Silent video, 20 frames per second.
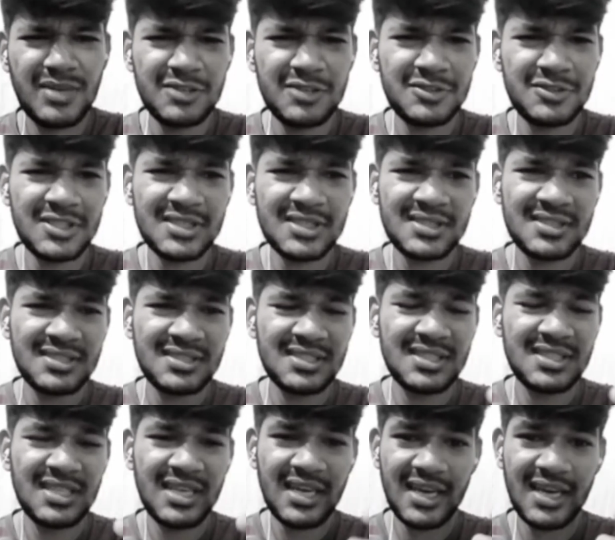गुरचंद
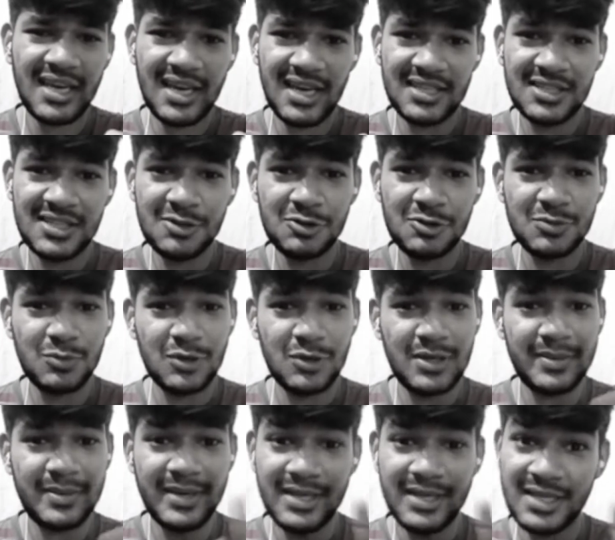सिंधे ऐसे कुछ बोल
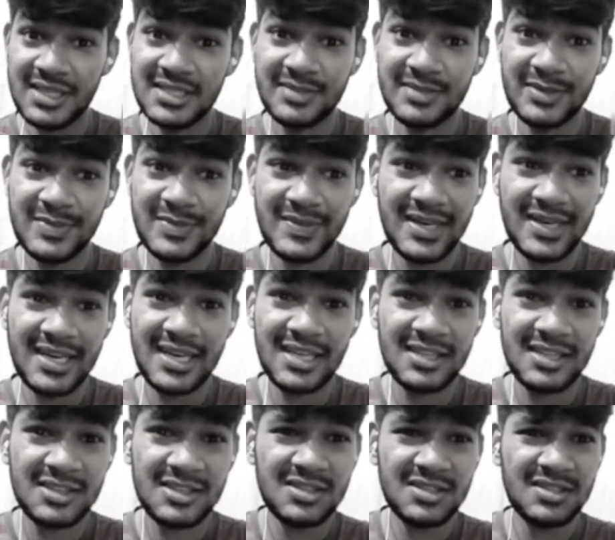रहे भाई नहीं समझ में आ रहा
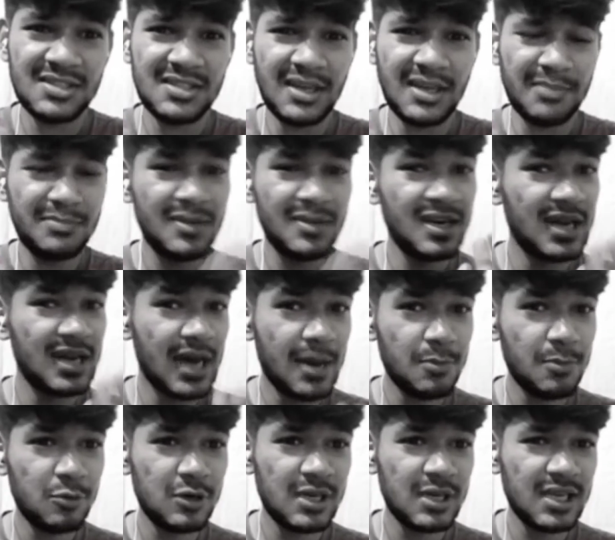है अपने
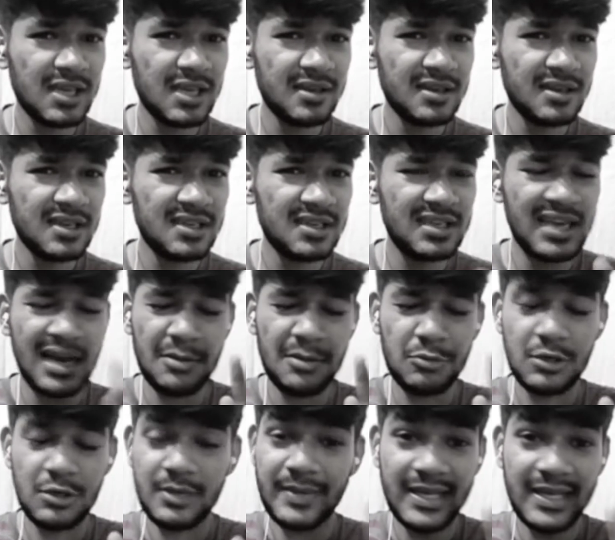नाम बोल रहे के क्या
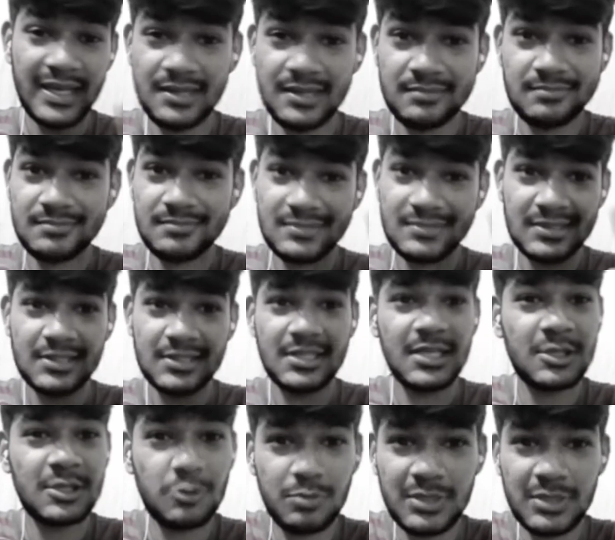बोल रहे भाई ठीक
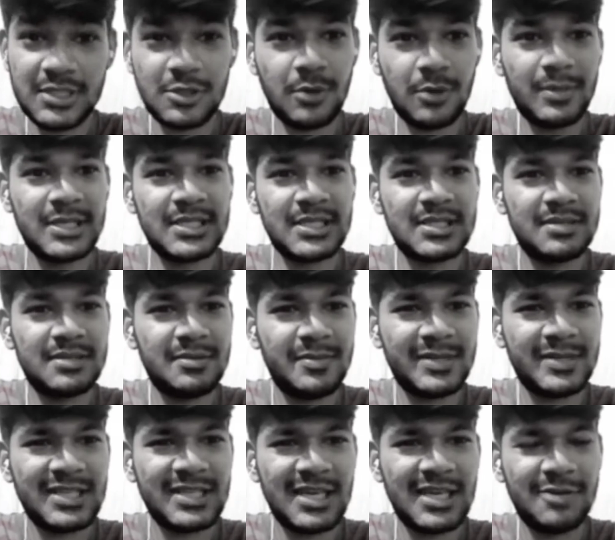है तो प्लीज़ कमेंट सेक्शन में
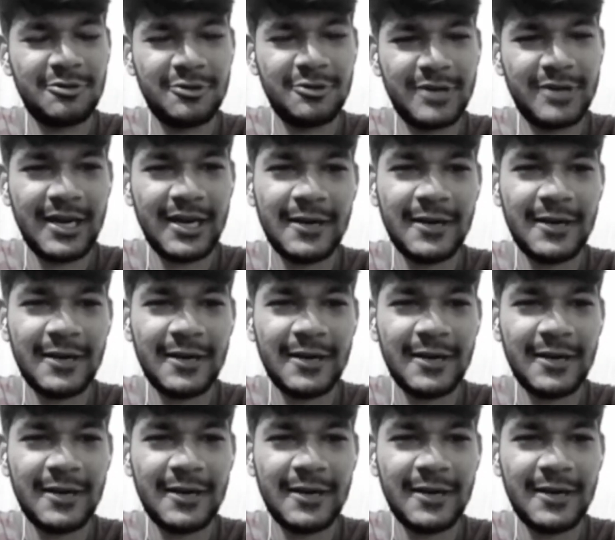बताओ उनको